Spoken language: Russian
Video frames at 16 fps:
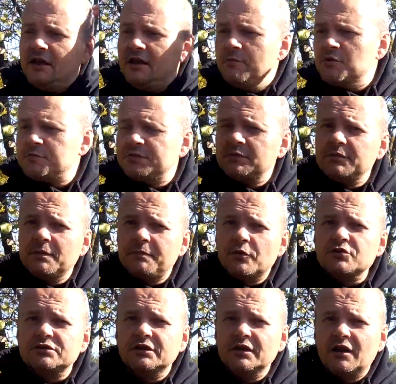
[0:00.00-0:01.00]
И может быть это была
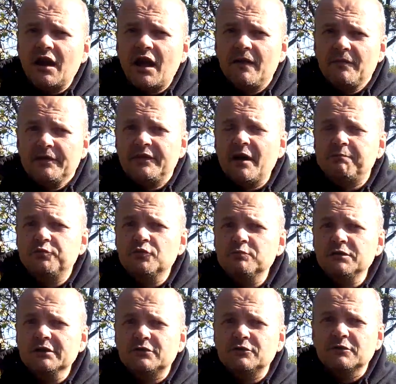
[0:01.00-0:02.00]
просто игра на
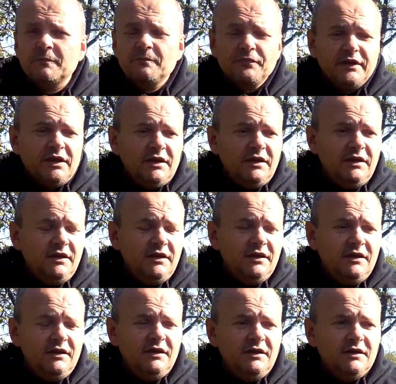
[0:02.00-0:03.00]
публику,
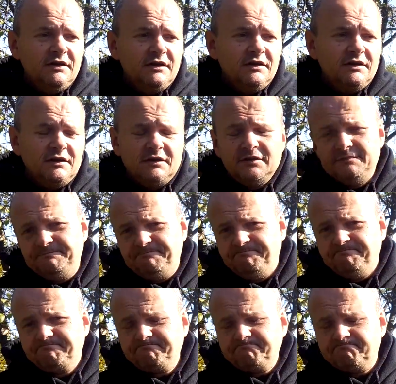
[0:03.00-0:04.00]
и э,
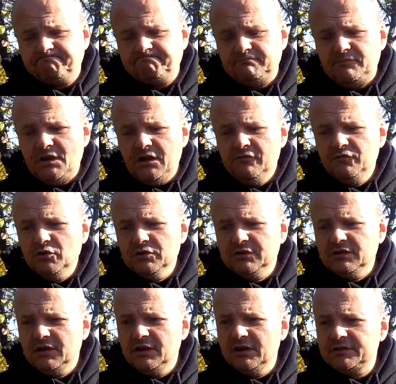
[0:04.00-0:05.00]

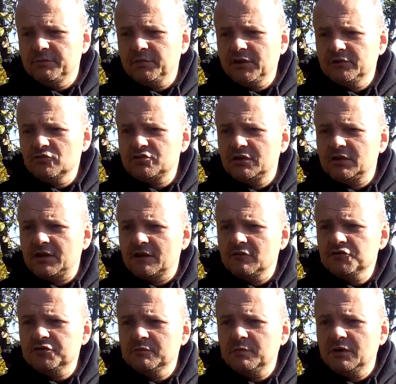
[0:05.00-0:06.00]
вот э, это было нужно для
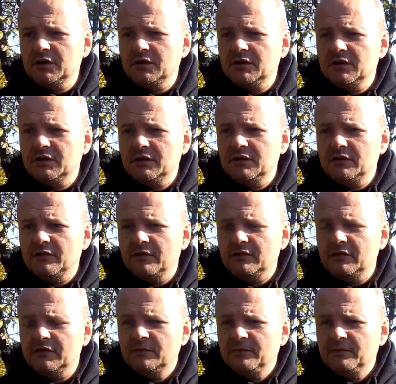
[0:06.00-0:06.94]
того, чтобы